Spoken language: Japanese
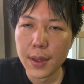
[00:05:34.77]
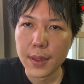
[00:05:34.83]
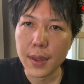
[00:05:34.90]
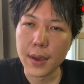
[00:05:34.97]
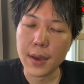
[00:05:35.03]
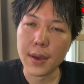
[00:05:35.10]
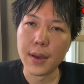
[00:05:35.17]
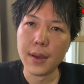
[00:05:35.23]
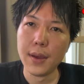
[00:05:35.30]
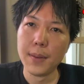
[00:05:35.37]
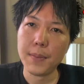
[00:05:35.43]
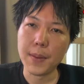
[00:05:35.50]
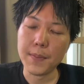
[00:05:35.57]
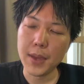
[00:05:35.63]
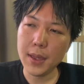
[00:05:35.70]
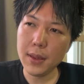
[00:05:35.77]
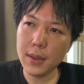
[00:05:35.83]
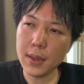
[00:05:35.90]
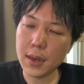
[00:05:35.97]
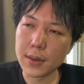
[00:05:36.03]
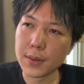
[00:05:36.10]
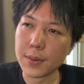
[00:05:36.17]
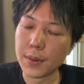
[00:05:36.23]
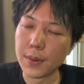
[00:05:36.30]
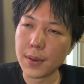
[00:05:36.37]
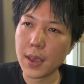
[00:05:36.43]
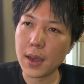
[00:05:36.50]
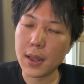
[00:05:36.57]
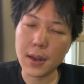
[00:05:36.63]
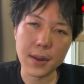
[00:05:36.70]
で、まあ、メンタルを
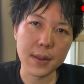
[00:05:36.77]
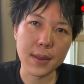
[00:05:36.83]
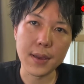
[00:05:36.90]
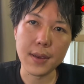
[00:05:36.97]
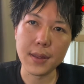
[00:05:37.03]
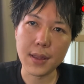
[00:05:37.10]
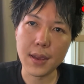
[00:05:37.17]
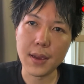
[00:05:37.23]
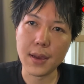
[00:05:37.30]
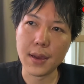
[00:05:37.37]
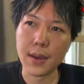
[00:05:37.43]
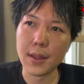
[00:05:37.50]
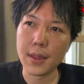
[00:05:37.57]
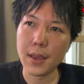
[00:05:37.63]
やられていて、